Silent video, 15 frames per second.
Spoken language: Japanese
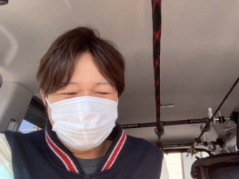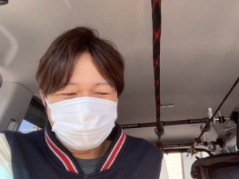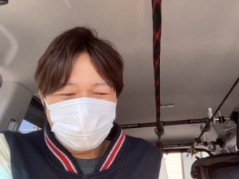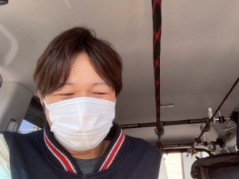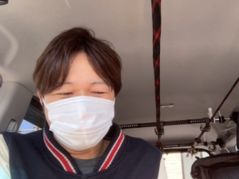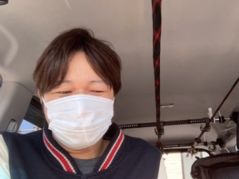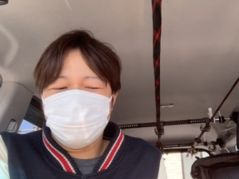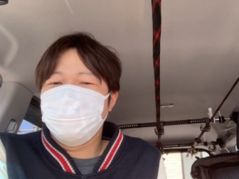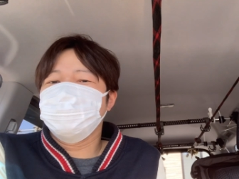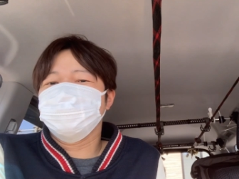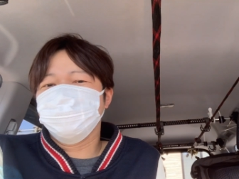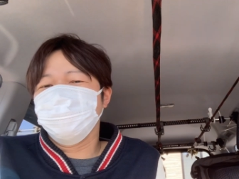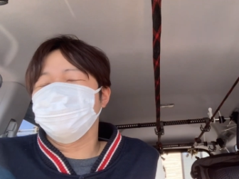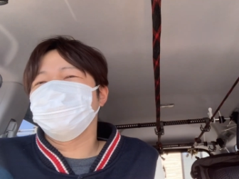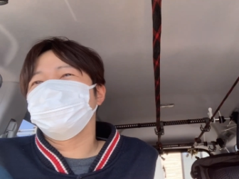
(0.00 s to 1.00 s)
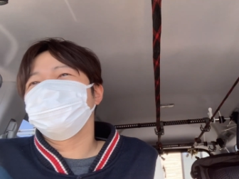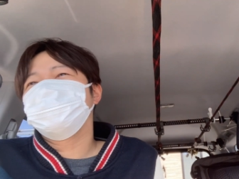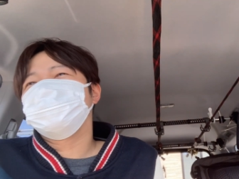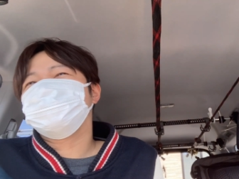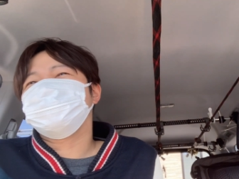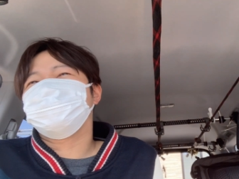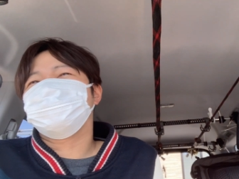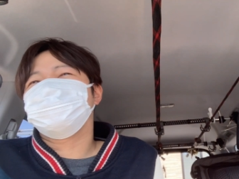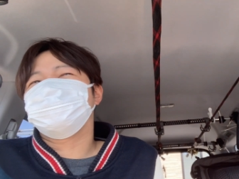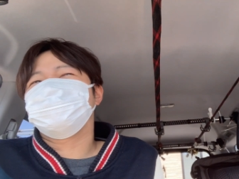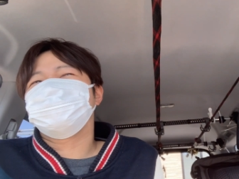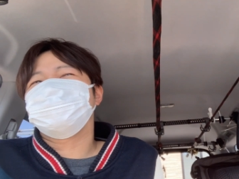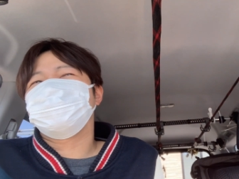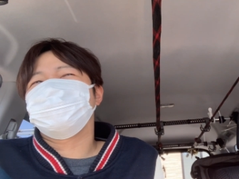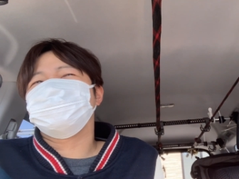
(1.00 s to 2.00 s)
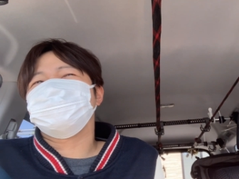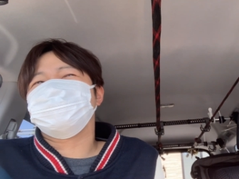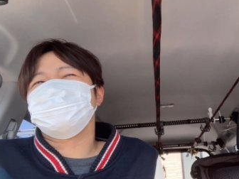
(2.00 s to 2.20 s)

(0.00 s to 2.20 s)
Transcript: 段階の、その、なんていうん